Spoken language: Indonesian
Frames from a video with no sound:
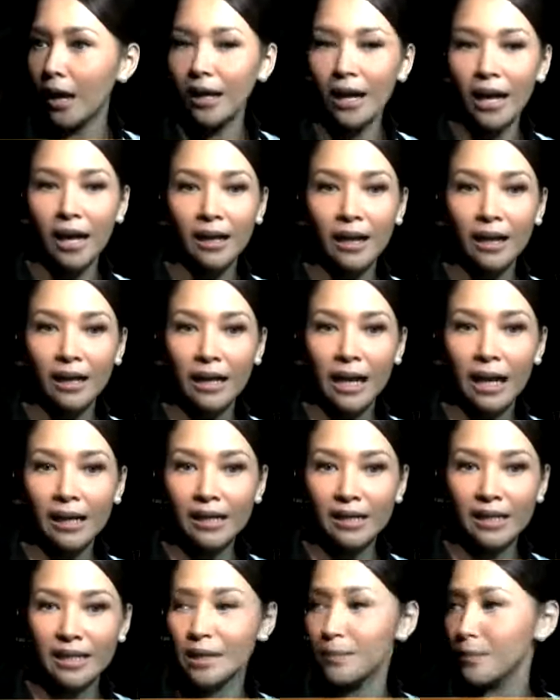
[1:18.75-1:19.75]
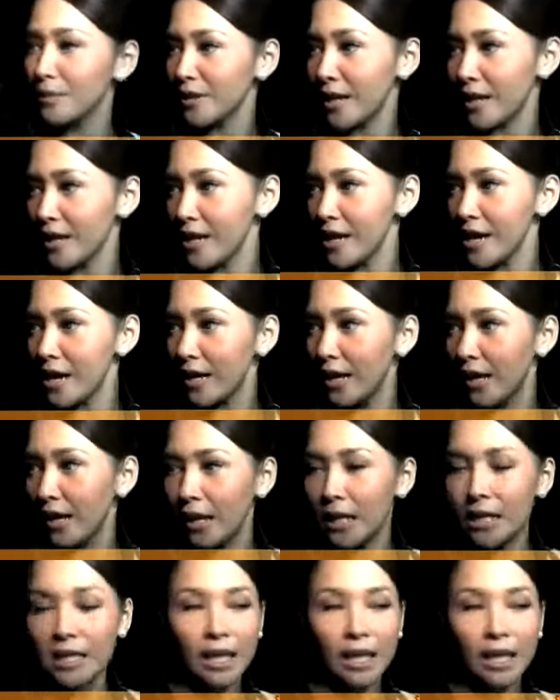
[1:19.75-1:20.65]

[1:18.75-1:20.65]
anak-anak nggak dikirim ke saya ya kan.